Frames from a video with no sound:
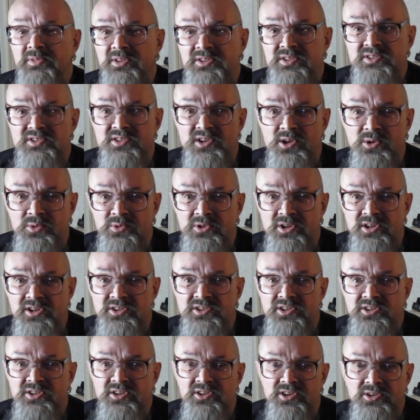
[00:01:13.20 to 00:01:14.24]
Это знают
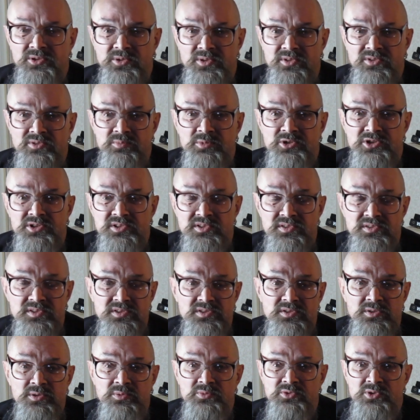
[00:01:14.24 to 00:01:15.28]
критики, которые в
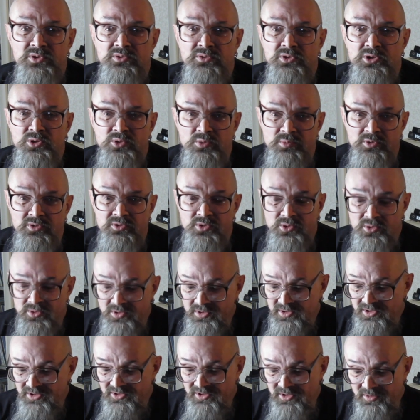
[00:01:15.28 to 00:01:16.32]
большинстве своем все
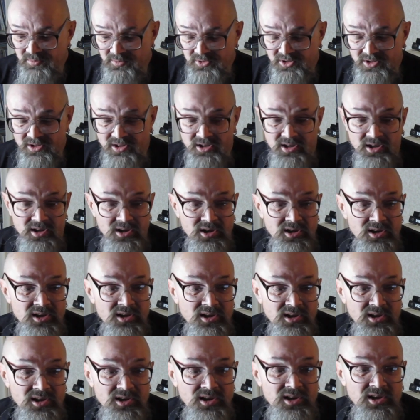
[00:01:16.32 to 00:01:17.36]
выдумывают на самом деле.
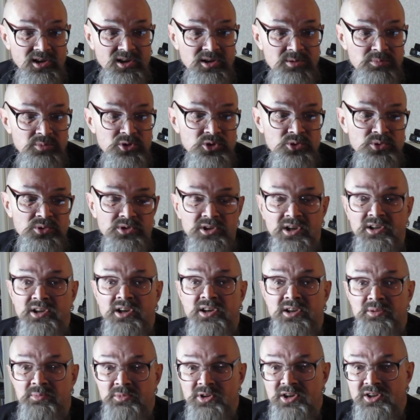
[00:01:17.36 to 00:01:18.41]
Пишут так,
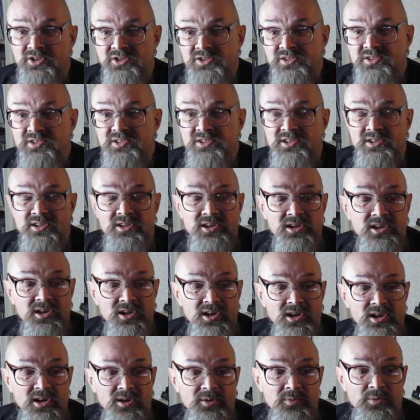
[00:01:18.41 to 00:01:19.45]
как им кажется.
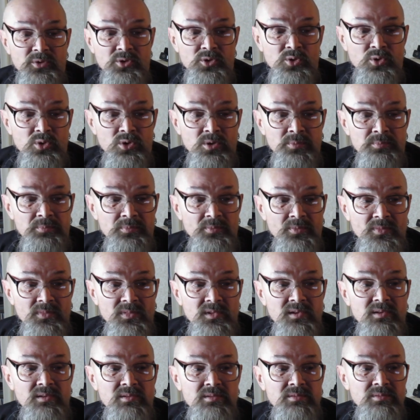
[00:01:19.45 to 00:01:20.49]
Но
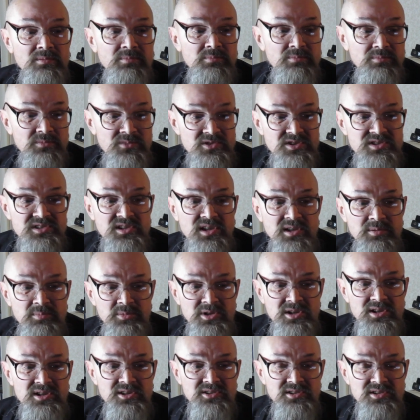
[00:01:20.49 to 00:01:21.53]

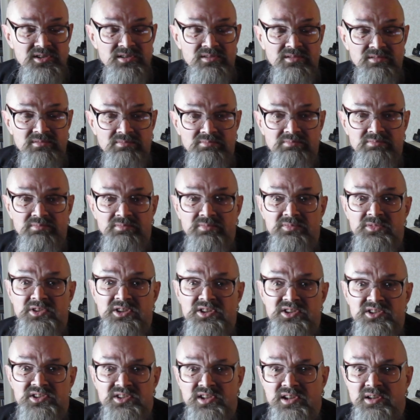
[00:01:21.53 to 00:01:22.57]
стремились,
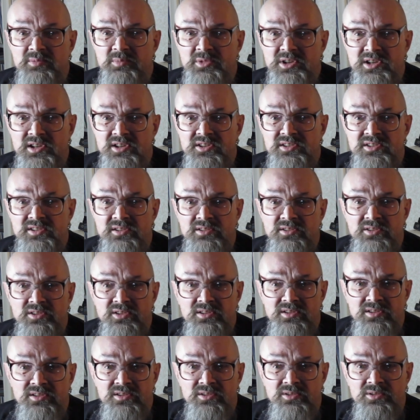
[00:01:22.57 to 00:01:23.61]
не стремились к
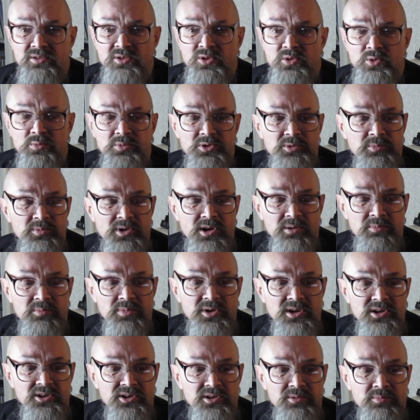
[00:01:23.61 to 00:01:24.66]
э, крупным
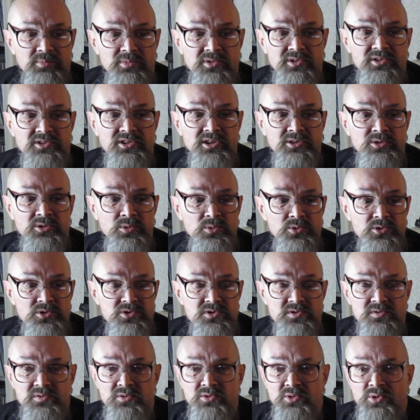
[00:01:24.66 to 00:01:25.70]
компаниям, к
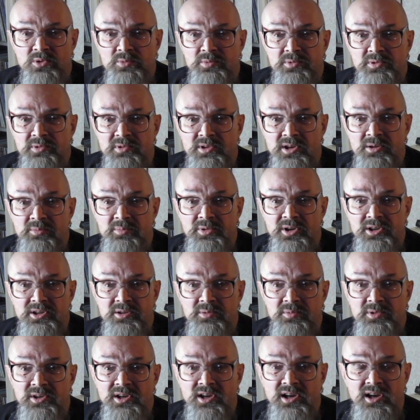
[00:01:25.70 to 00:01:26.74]
сотрудничеству с крупными
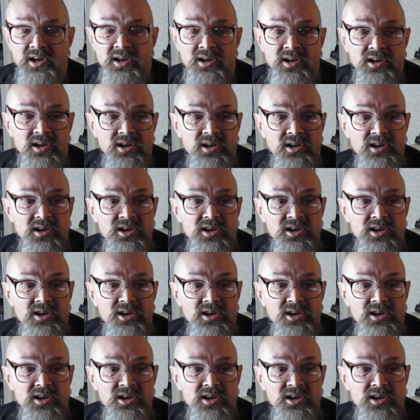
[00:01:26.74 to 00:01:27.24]
компаниями, а